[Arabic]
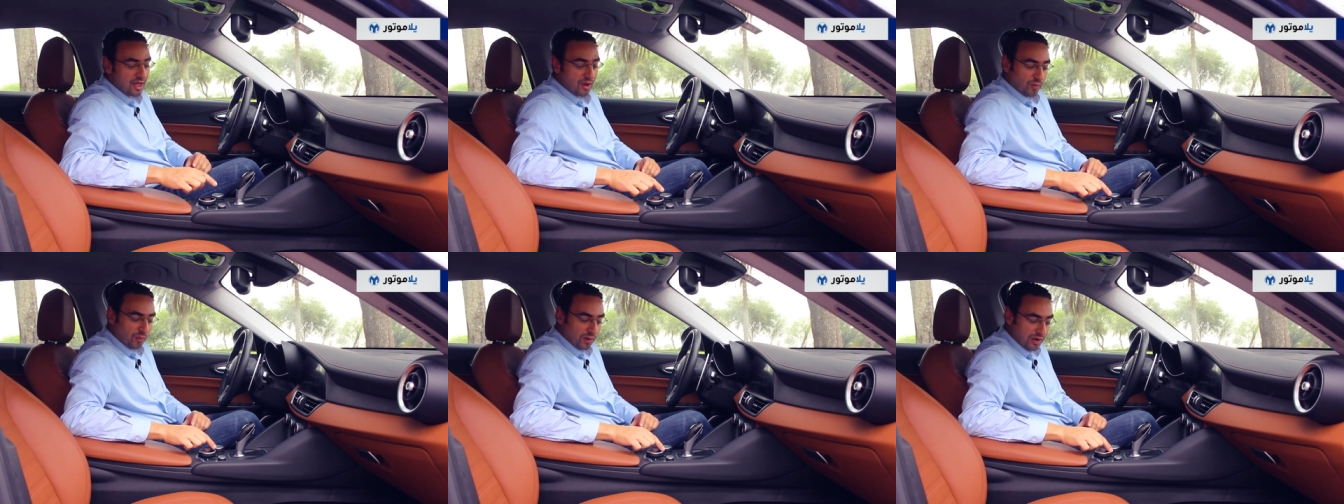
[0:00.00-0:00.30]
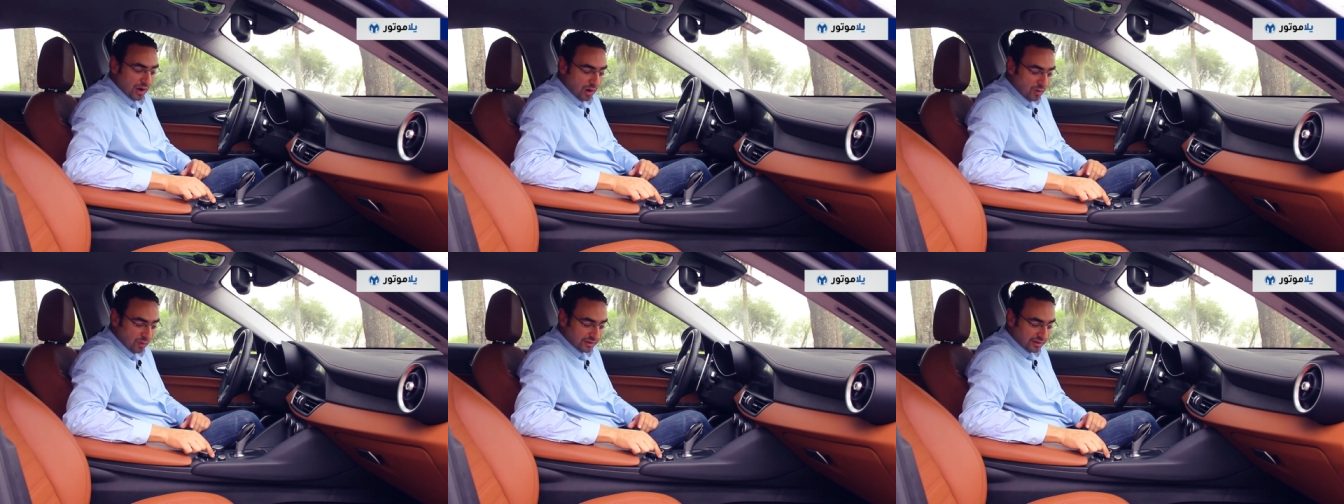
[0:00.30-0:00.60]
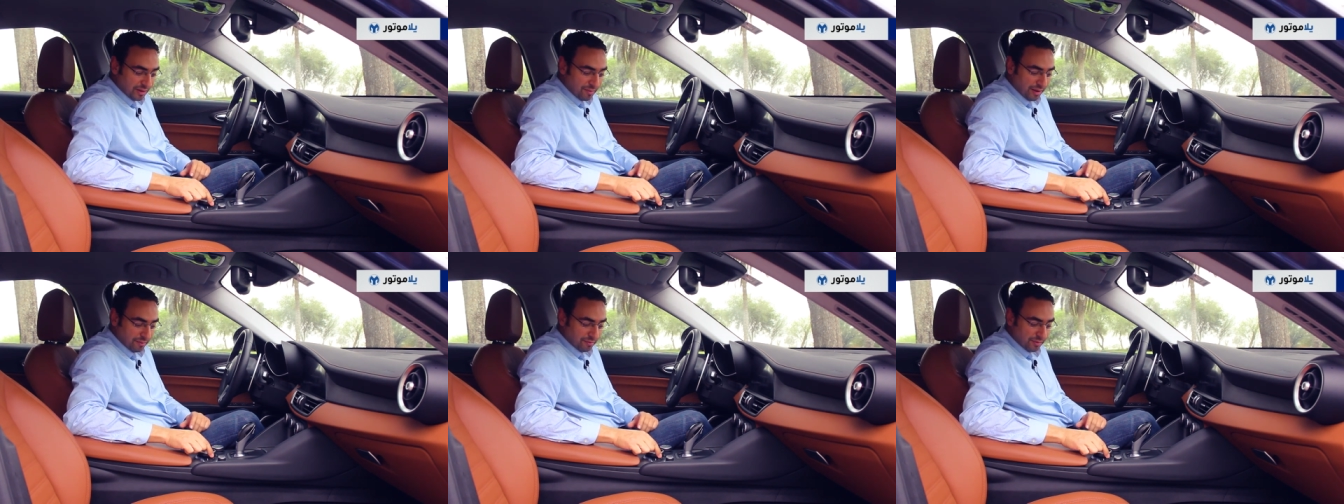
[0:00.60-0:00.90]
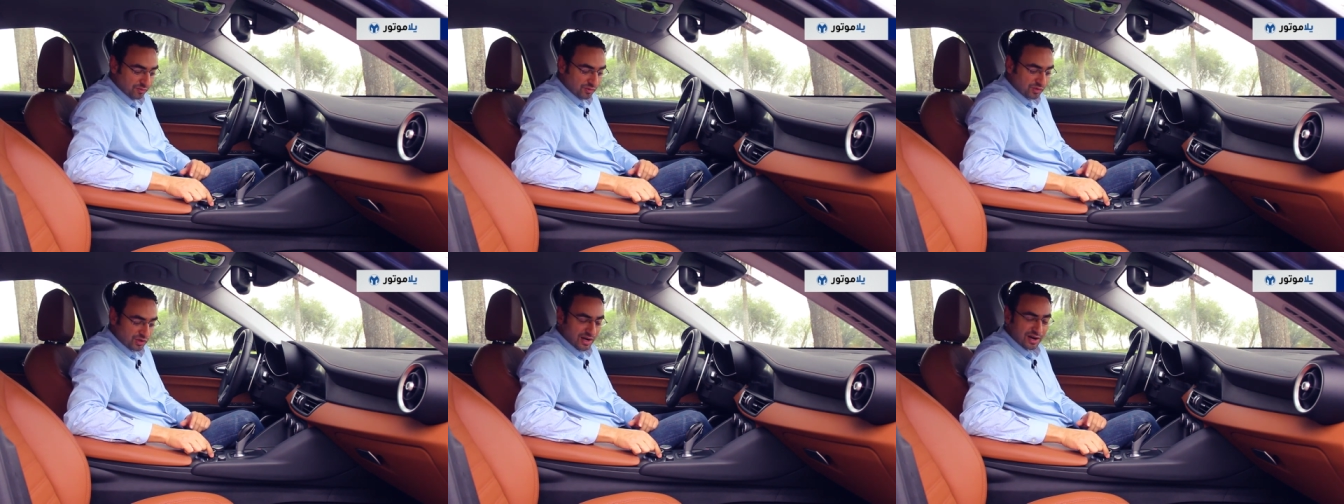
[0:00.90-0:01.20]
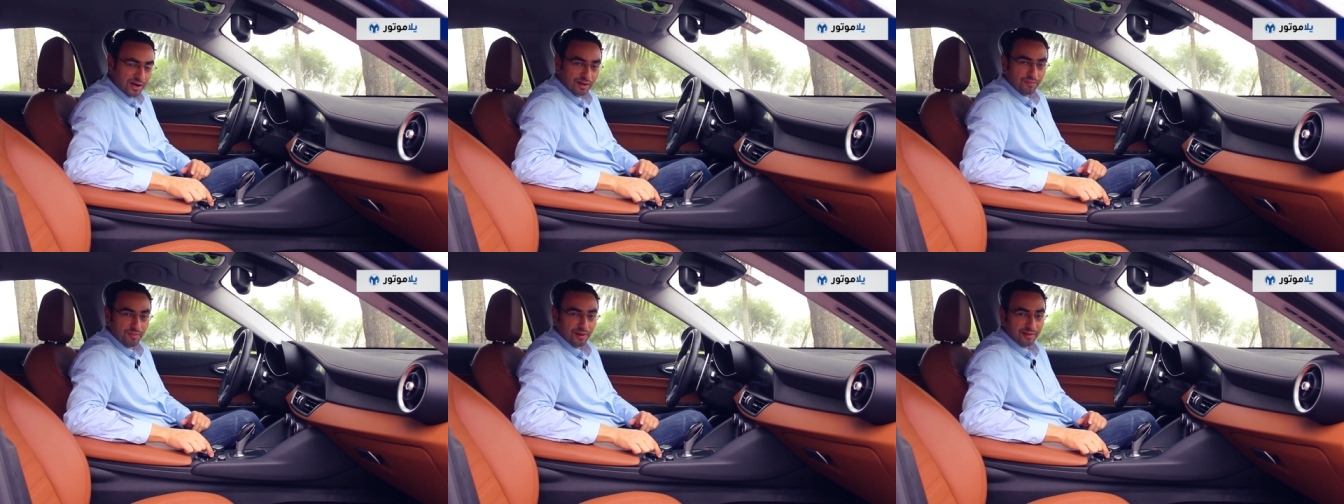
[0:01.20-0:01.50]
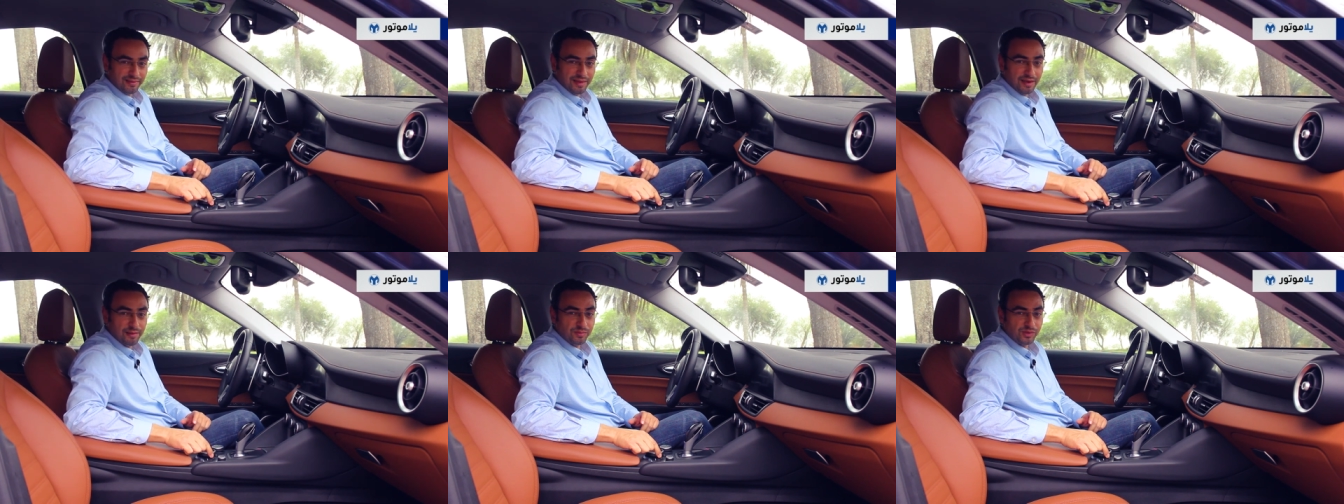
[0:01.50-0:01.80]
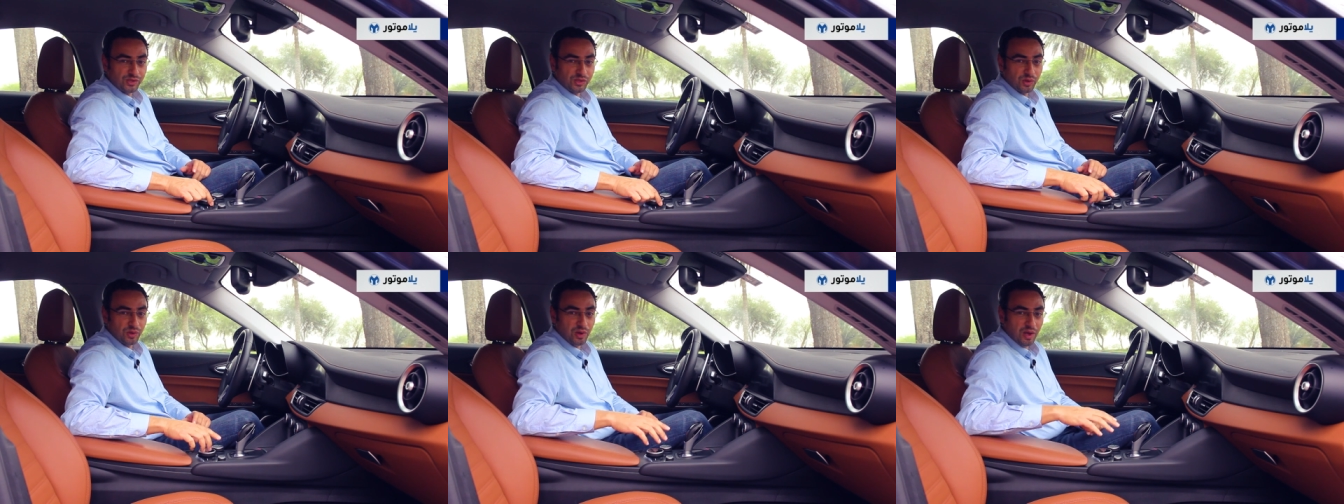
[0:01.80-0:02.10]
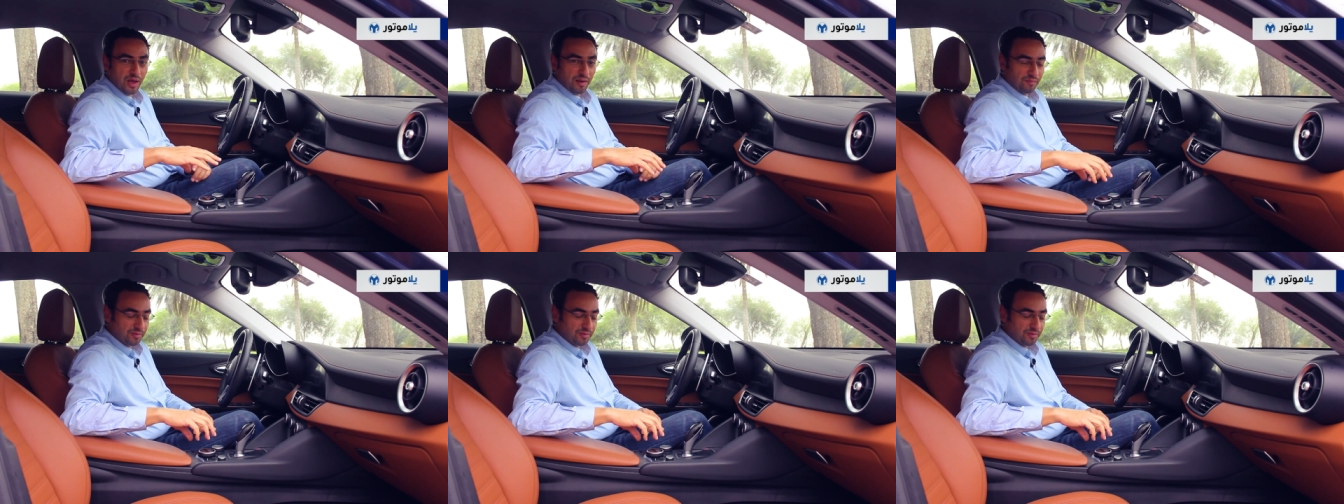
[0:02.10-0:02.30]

واللي هو طبعا بمجرد ما تلمسه